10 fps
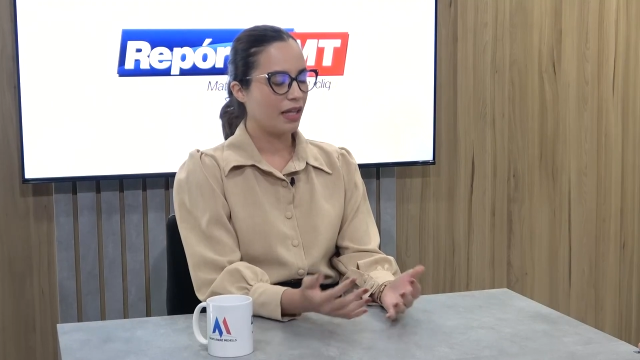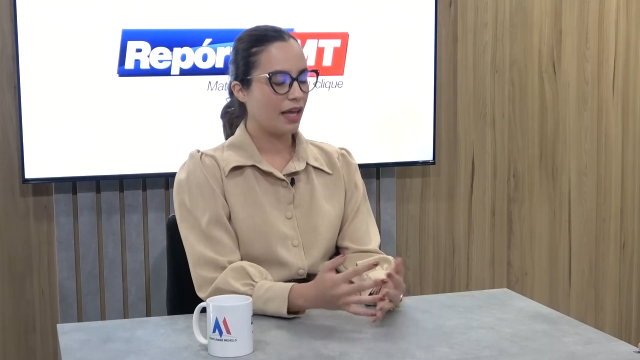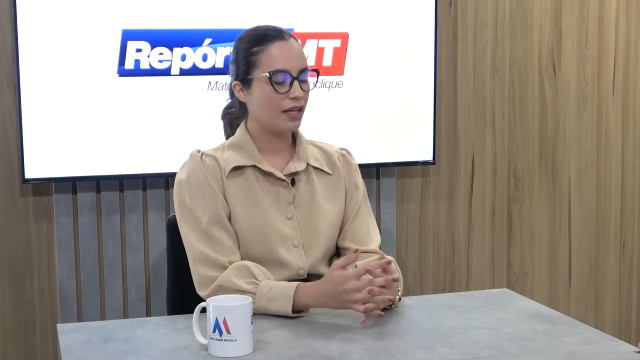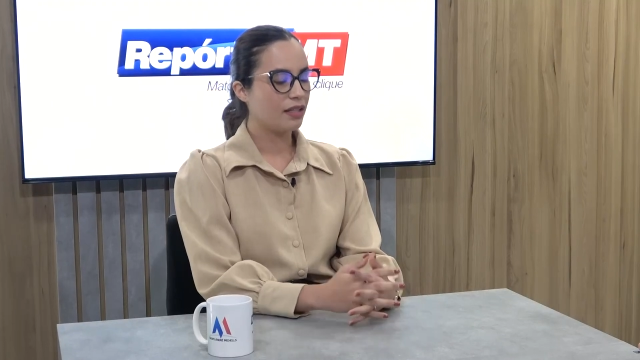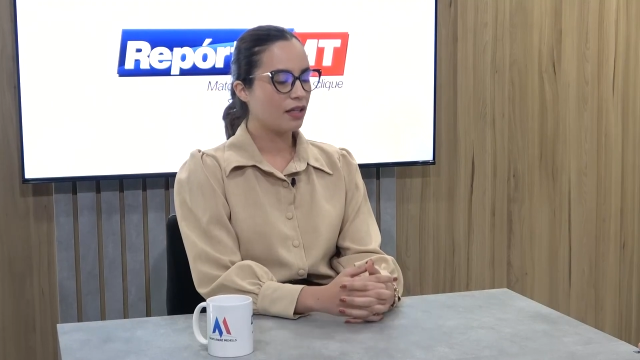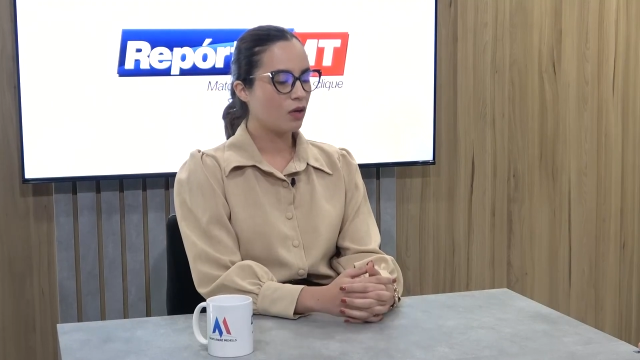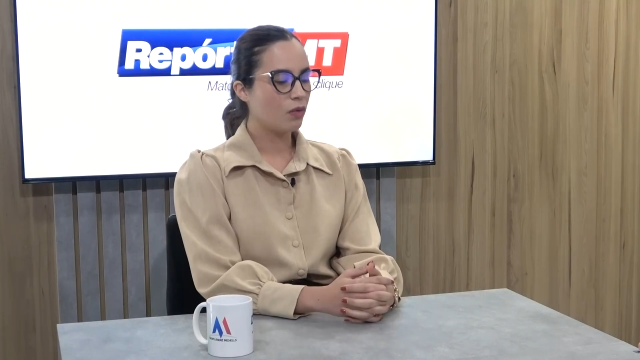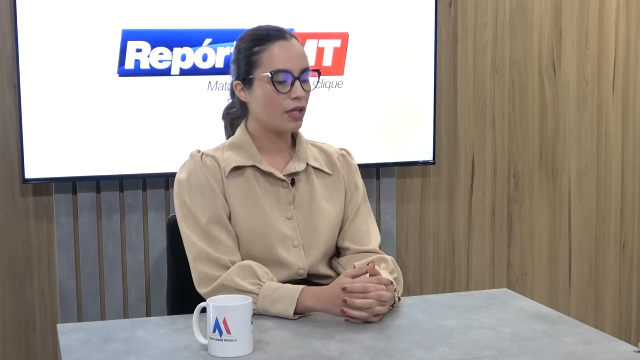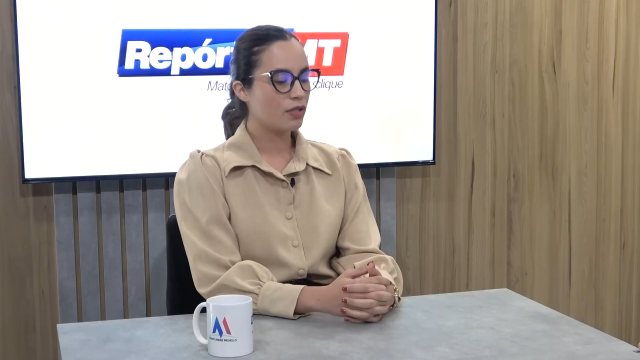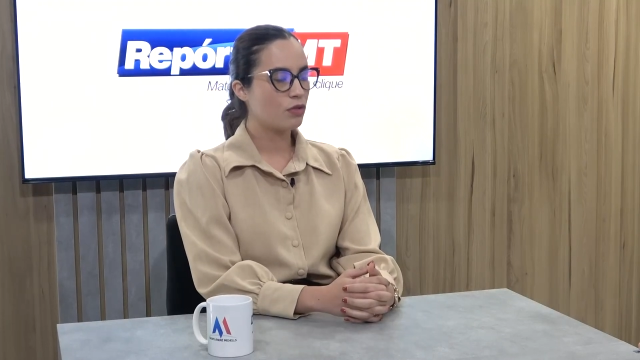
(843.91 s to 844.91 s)
Né?
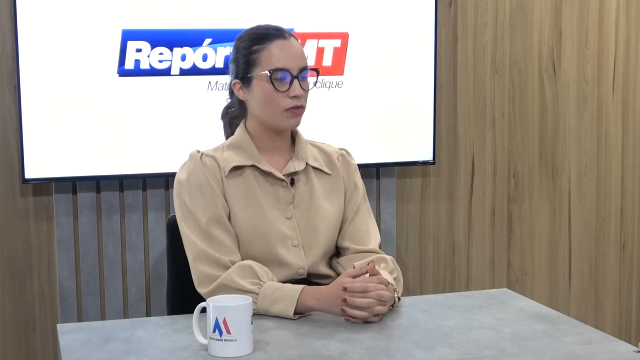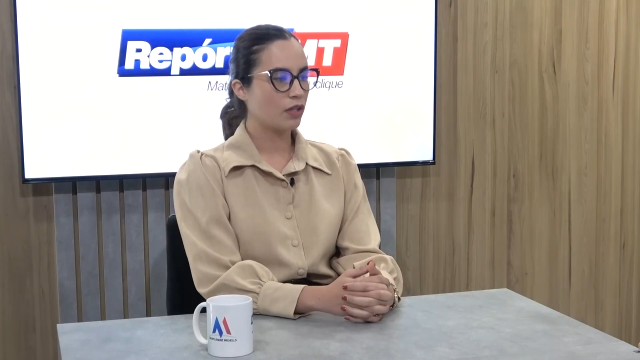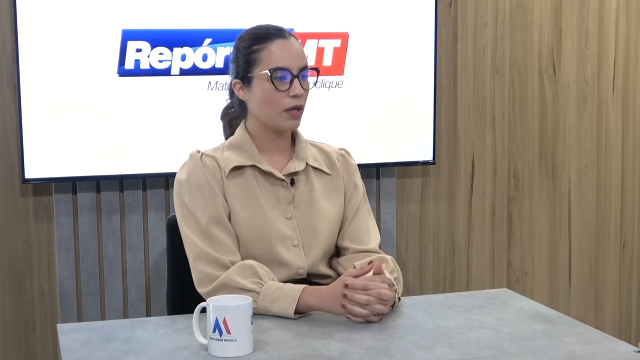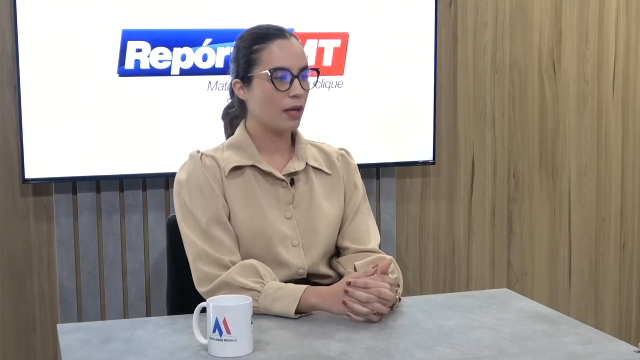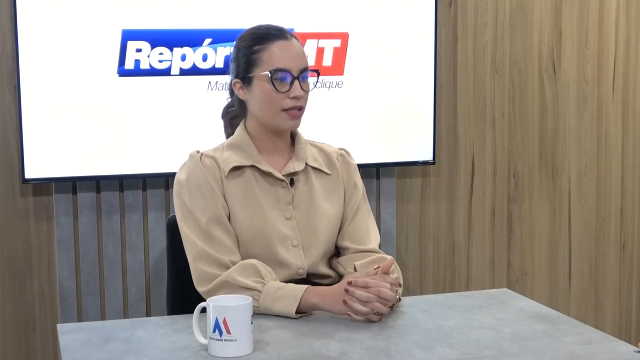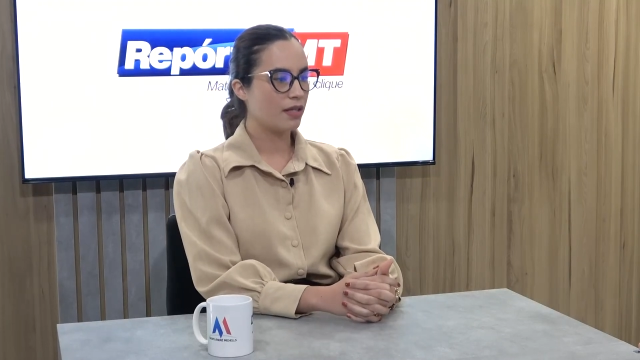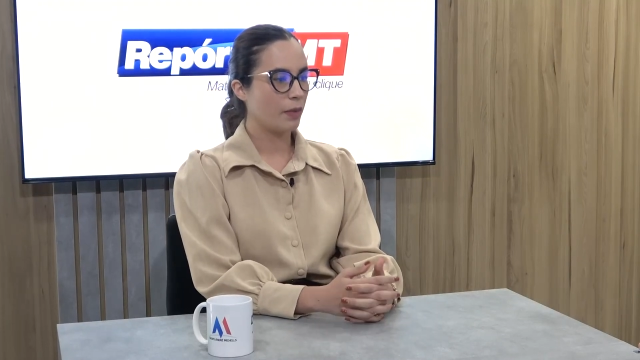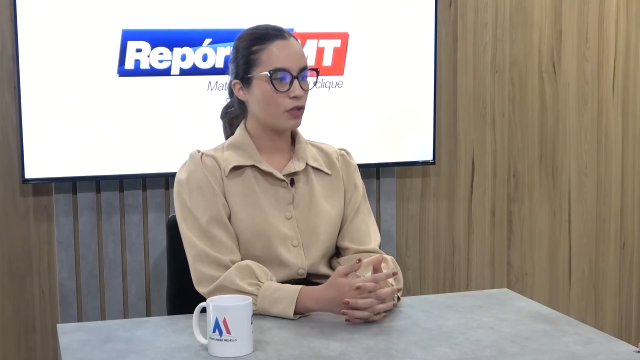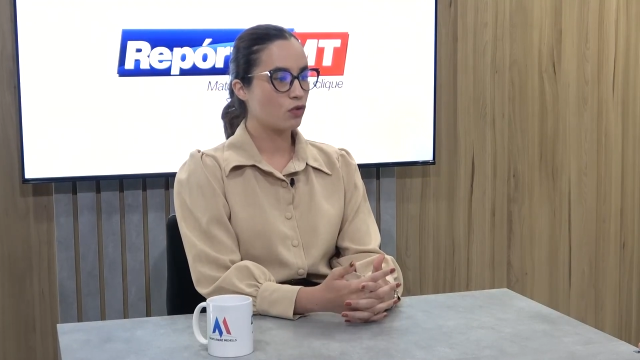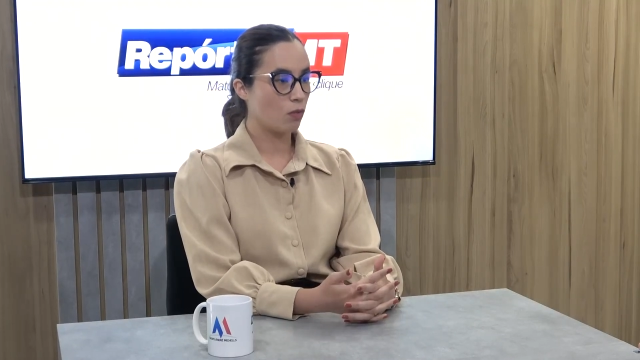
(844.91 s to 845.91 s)
Então, isso de fato é
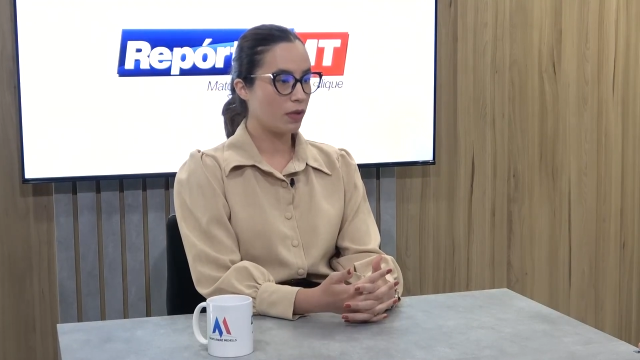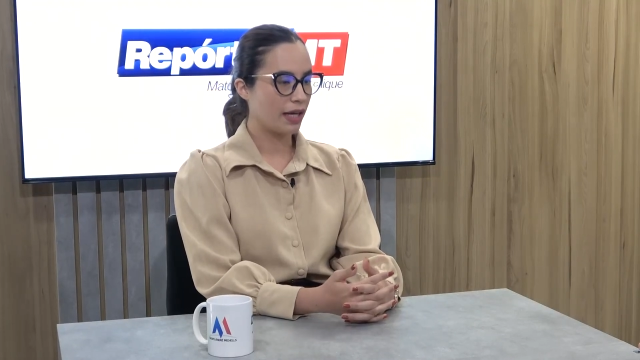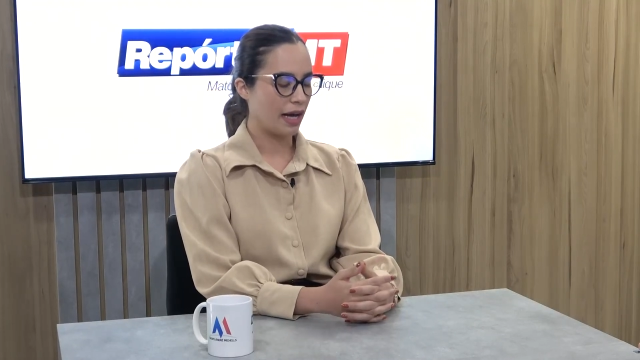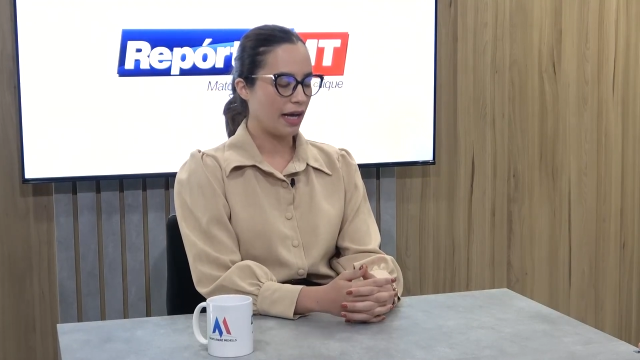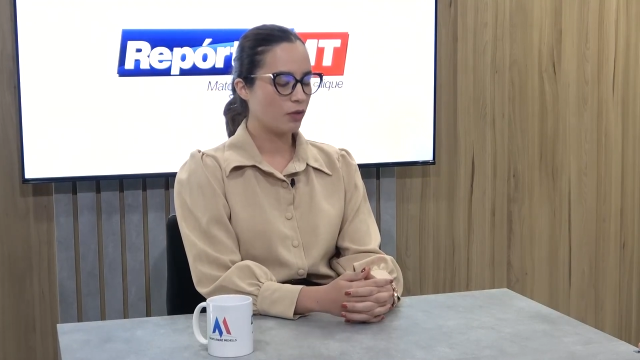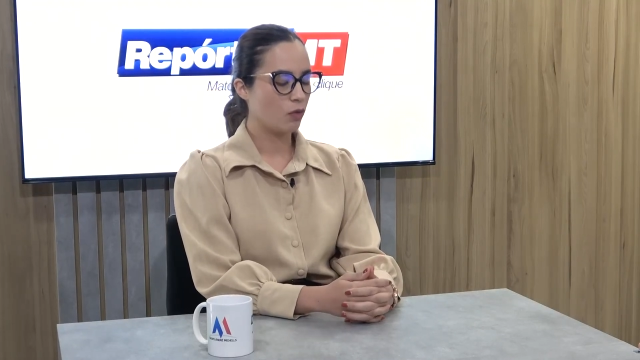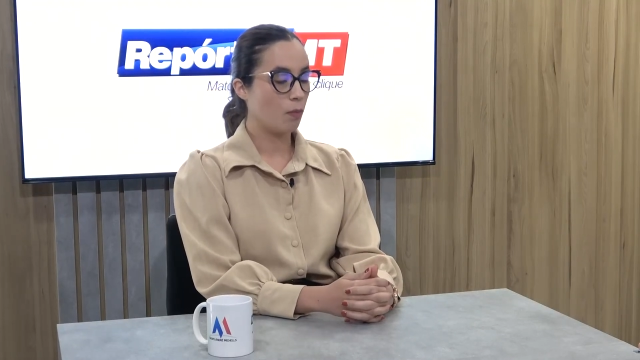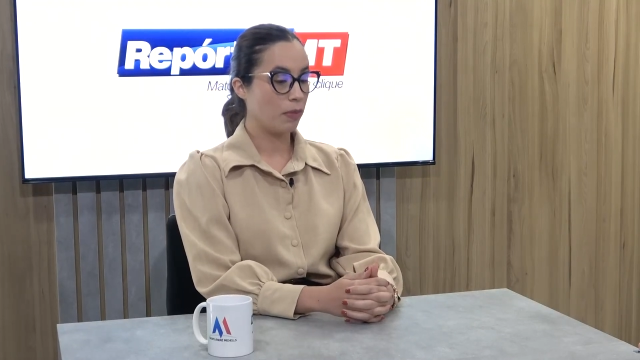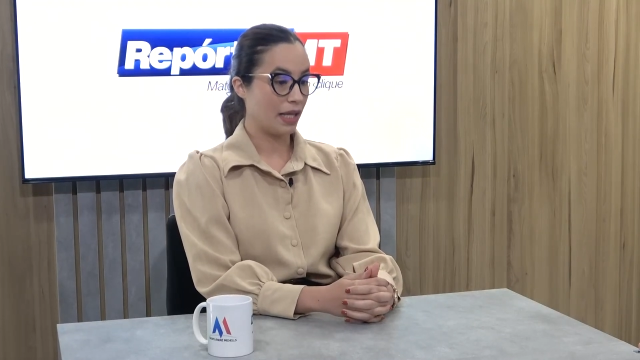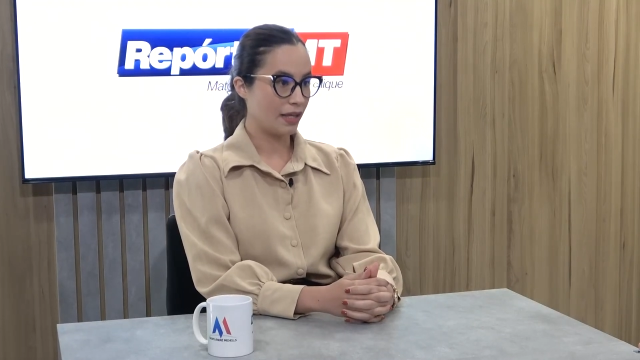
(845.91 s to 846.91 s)
extremamente complicado,
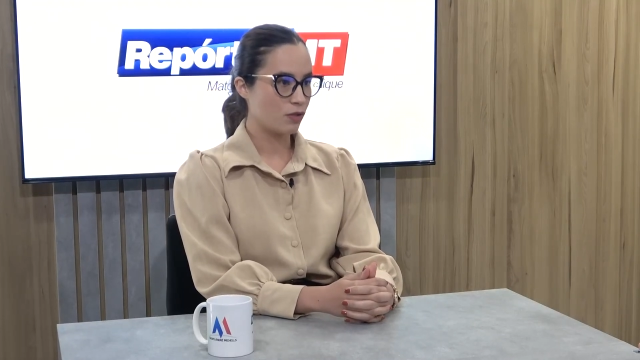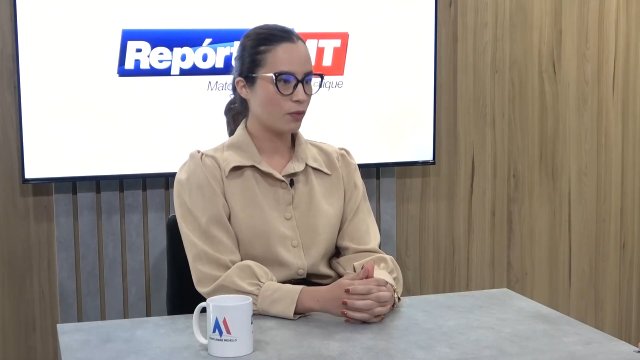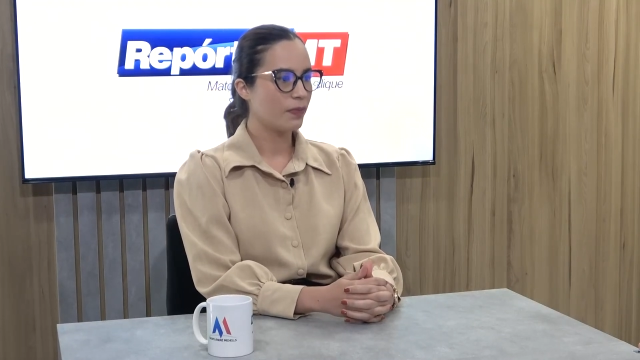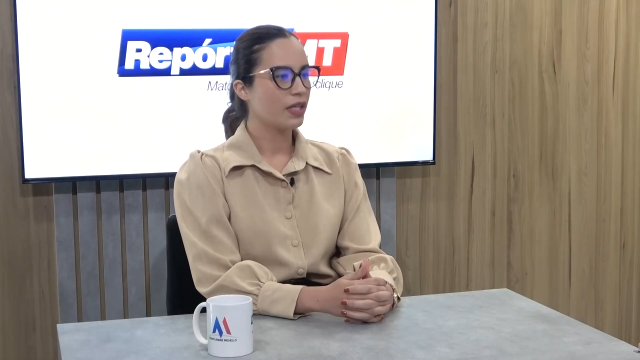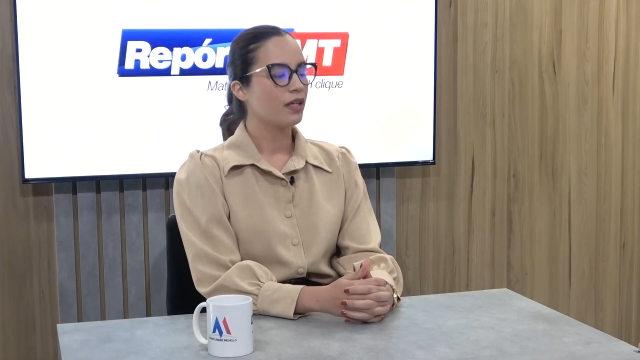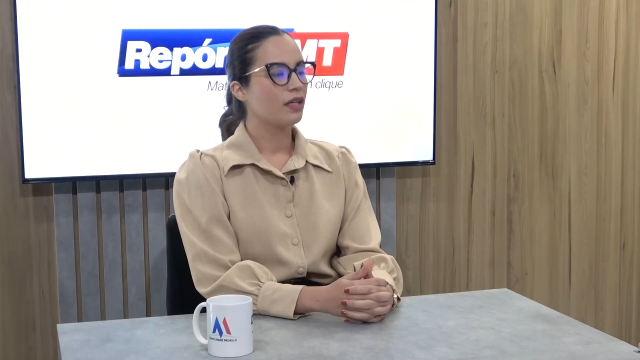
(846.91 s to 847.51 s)
complexo, uh,